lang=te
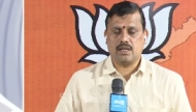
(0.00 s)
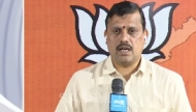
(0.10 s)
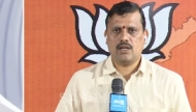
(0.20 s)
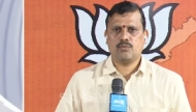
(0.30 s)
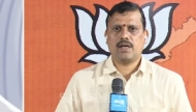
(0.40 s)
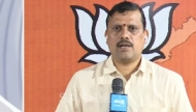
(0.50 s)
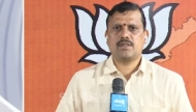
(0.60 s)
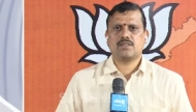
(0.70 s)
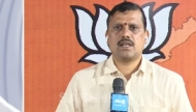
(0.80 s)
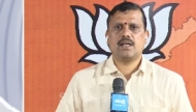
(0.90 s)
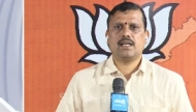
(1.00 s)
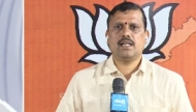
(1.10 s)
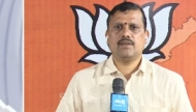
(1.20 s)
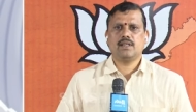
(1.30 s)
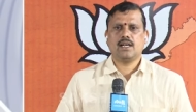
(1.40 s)
ఆరు పార్లమెంట్ స్థానాలకి
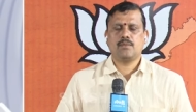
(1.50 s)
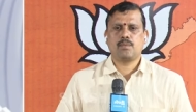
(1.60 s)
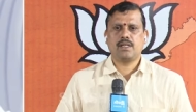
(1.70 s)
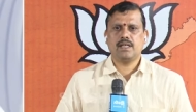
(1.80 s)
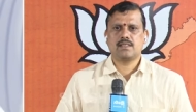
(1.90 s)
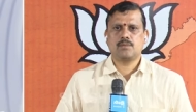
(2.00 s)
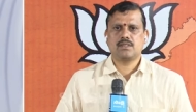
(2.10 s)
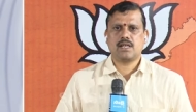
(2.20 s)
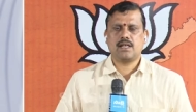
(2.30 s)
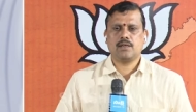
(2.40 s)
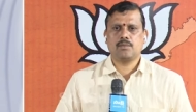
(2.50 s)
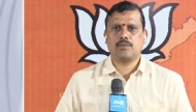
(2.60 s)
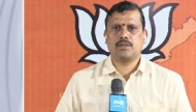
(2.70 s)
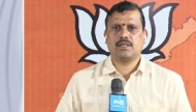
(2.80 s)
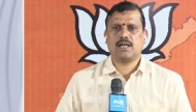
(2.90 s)
అదేవిధంగా పది అసెంబ్లీ స్థానాలకి
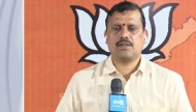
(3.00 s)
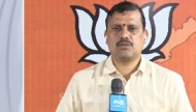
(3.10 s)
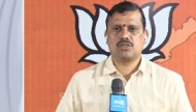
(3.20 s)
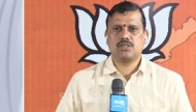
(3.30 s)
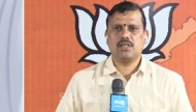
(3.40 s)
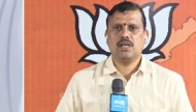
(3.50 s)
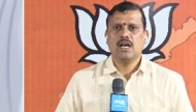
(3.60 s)
పరిమితం కావాల్సి వచ్చింది